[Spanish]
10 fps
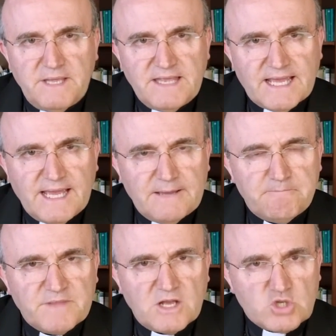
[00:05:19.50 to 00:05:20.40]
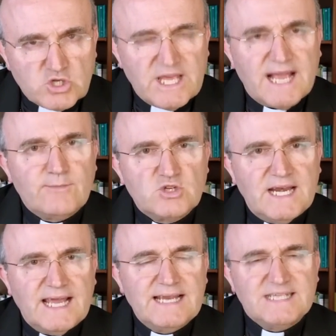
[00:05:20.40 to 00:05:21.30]
Pide que sostengamos
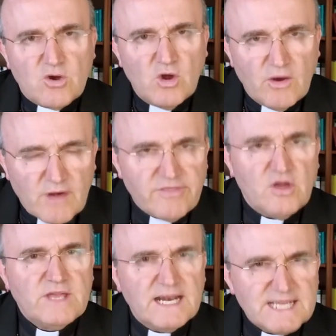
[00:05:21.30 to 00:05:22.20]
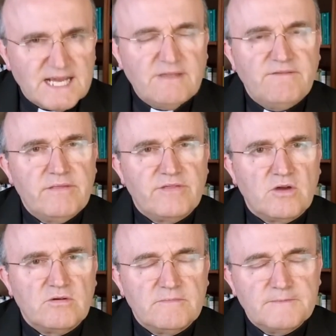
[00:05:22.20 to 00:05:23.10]
en la iglesia con la oración y el
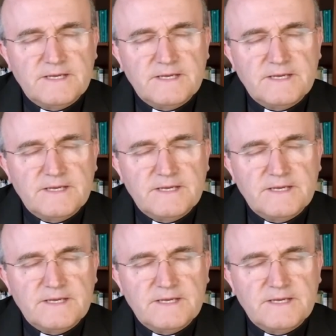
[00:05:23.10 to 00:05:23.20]
sacrificio.